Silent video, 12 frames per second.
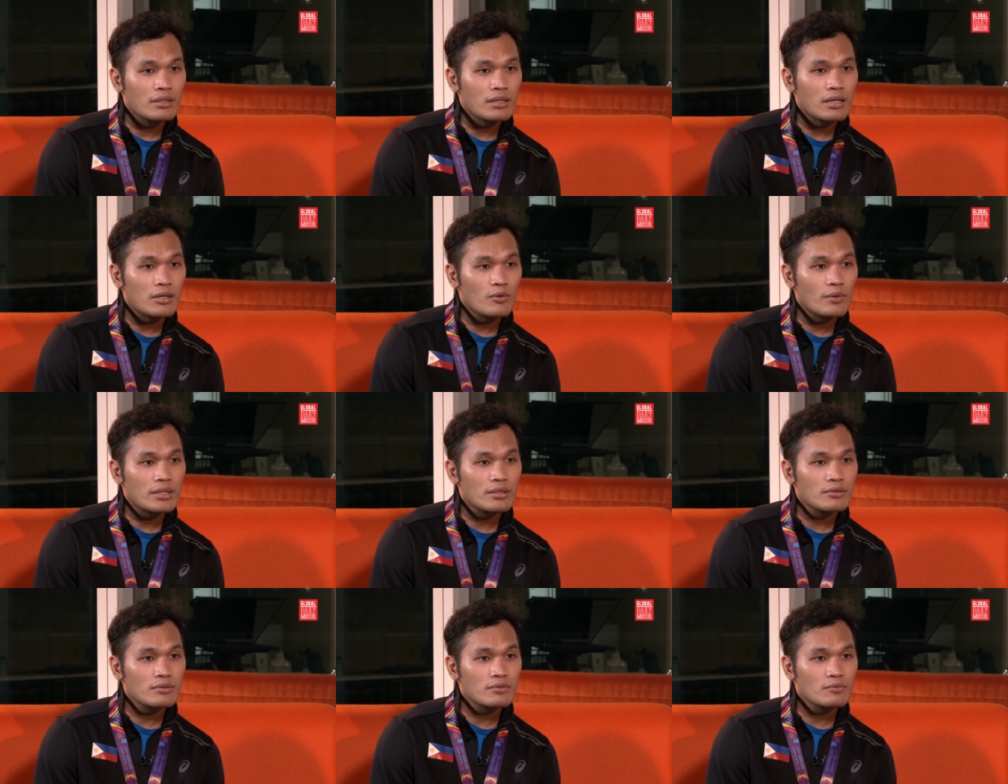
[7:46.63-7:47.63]
uh,
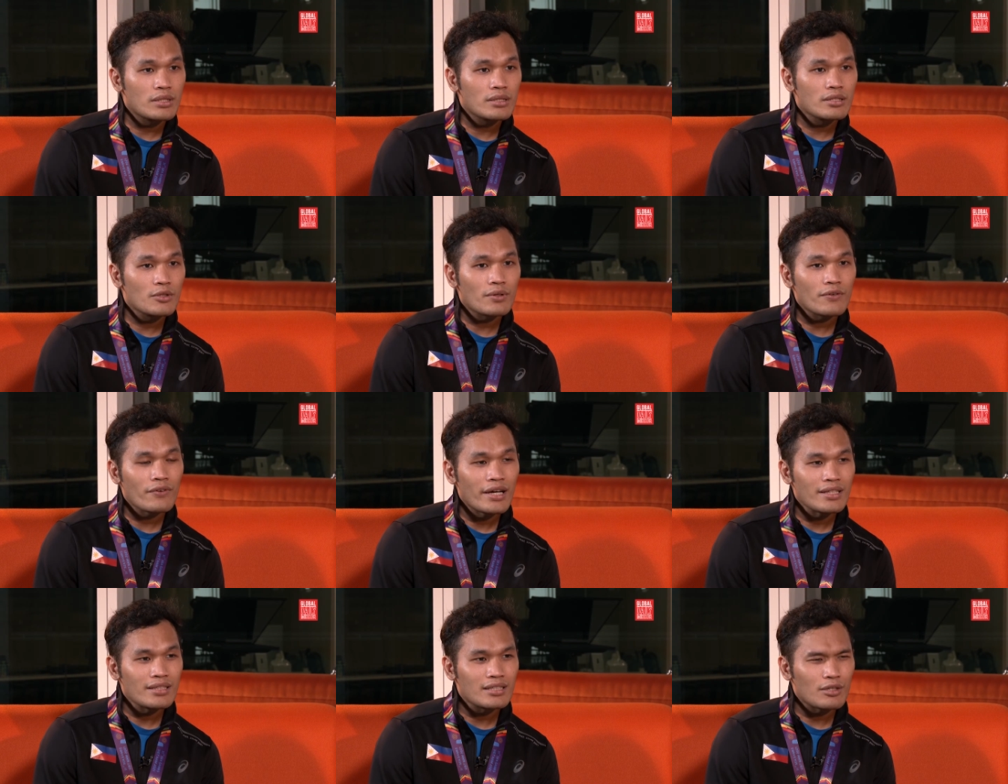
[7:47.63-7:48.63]
when when they were
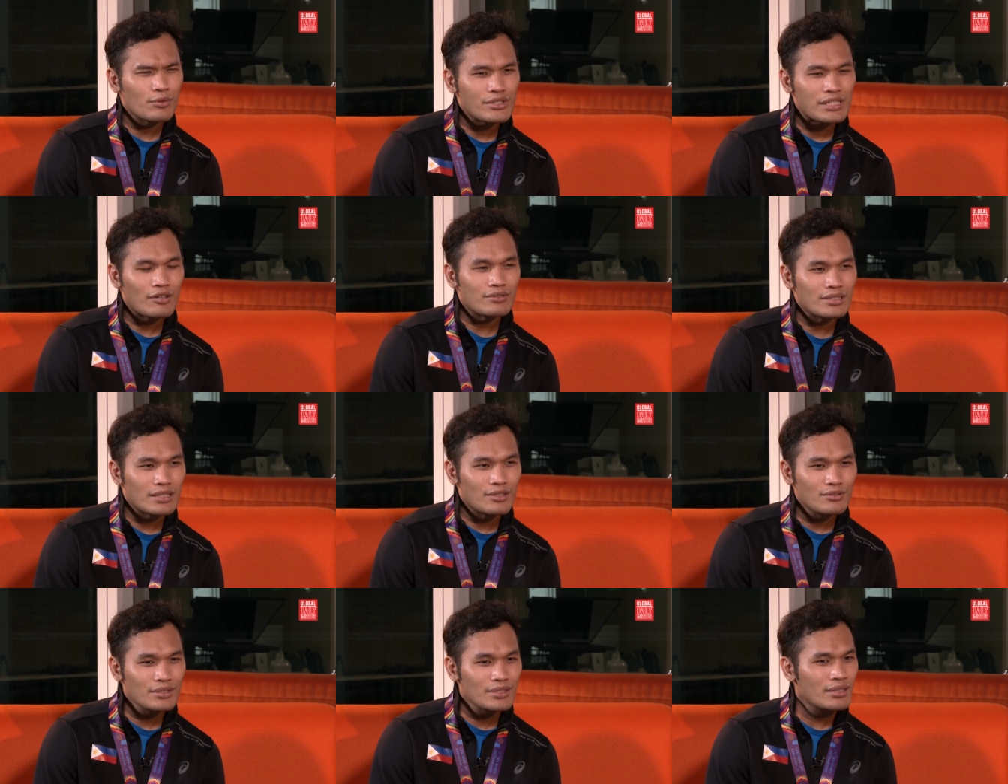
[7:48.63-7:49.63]
fighting, I was shouting na,
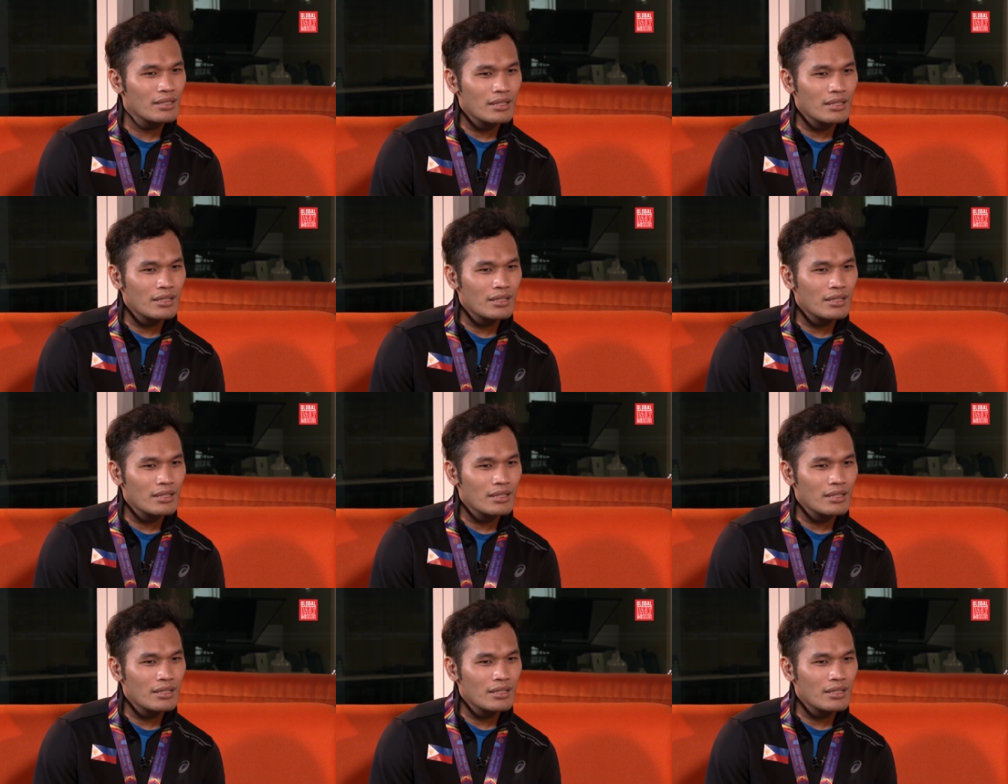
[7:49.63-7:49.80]
"Hoy,